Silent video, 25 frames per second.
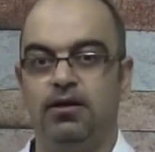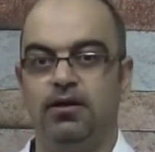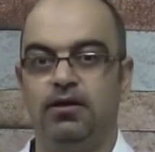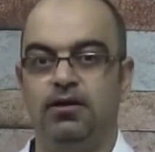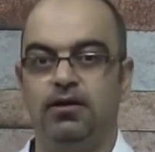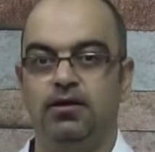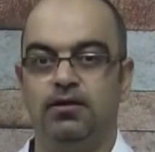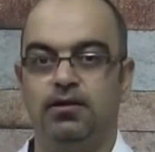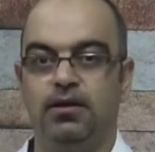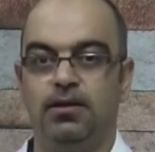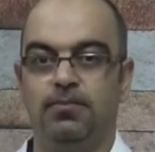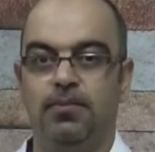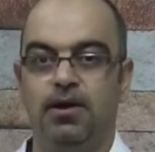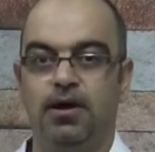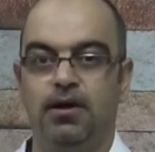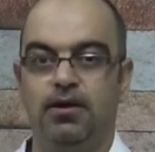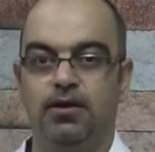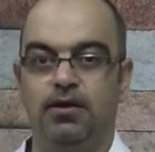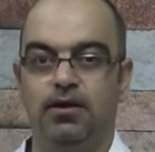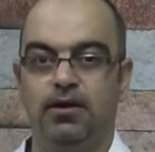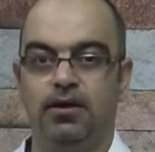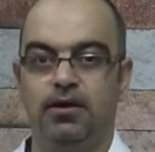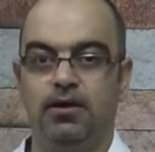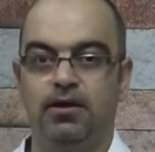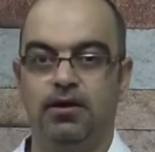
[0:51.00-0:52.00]

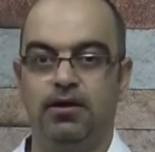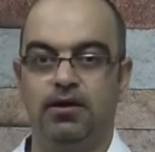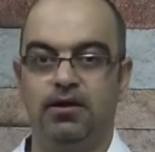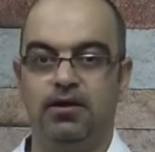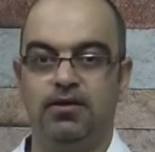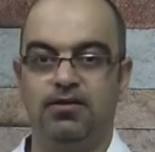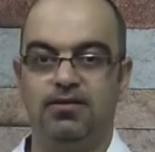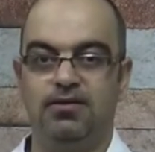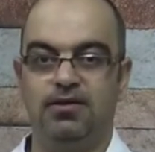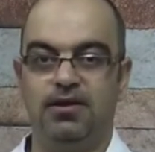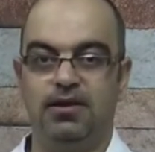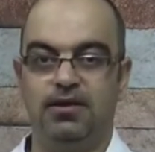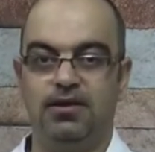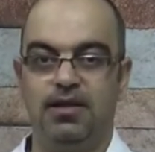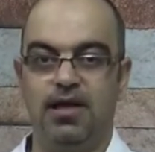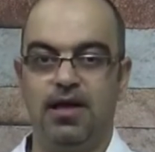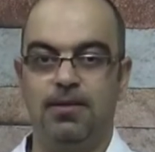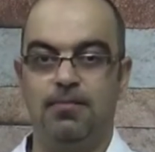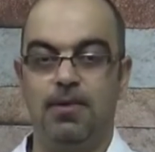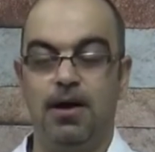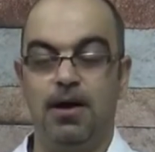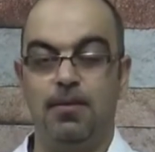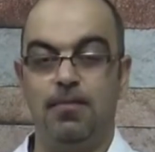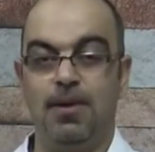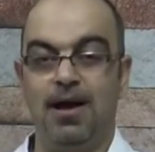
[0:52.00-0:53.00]
طبعا
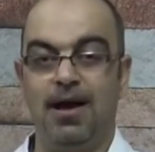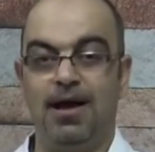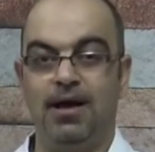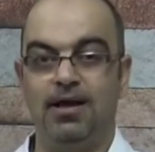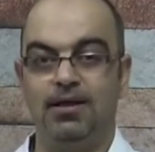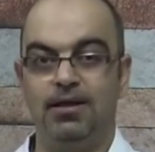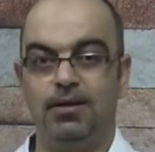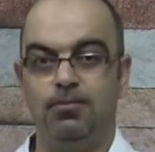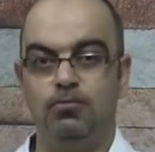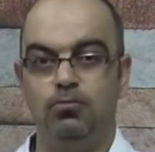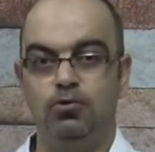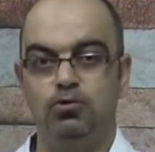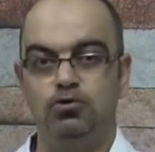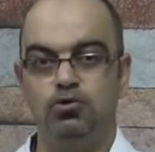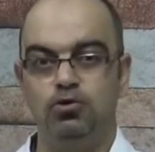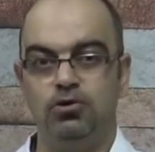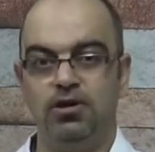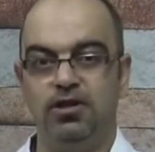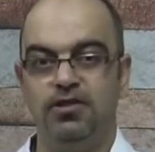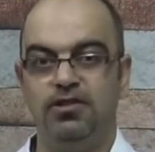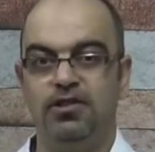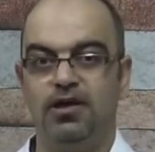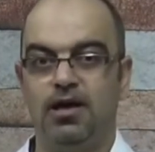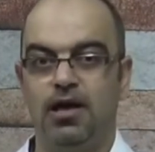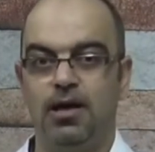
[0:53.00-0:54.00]
استخدامها مع عدم وجود
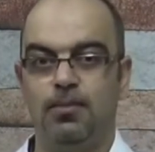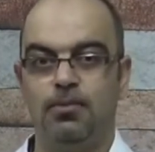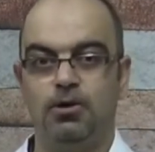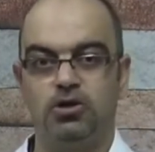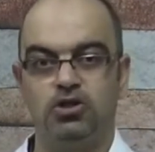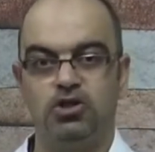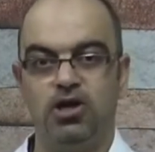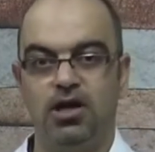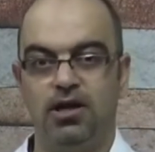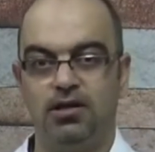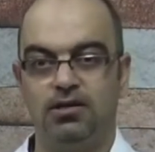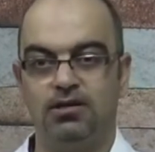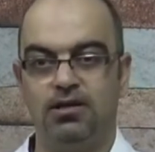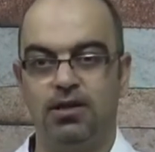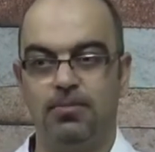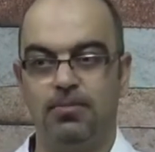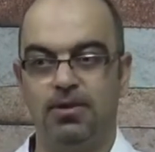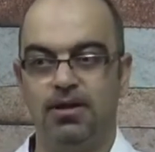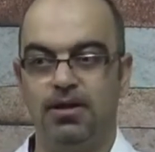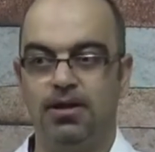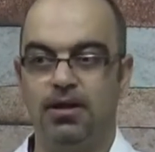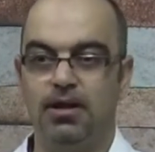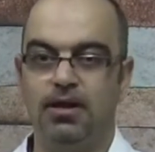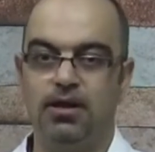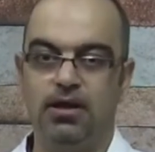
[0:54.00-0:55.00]
انثقاب غشاء
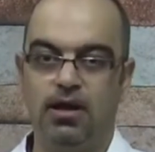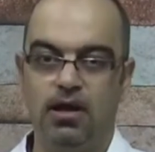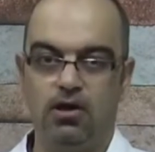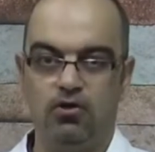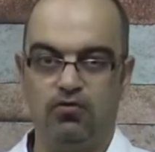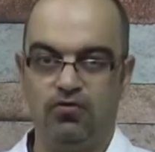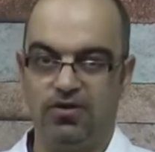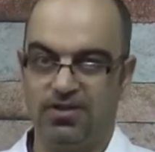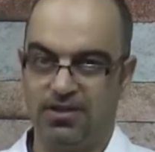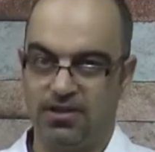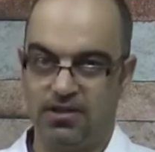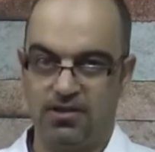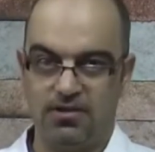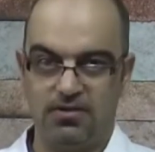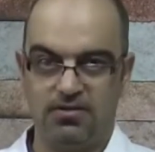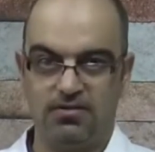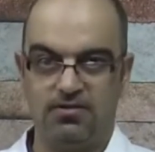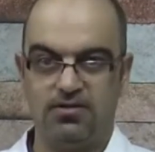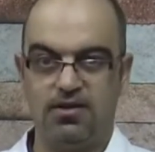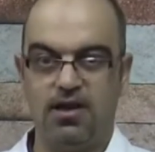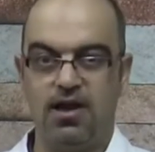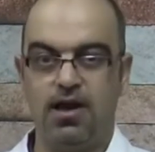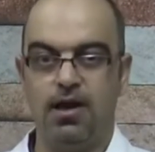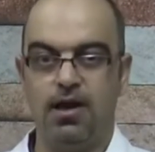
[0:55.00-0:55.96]
الطبل لا يفطر الصائم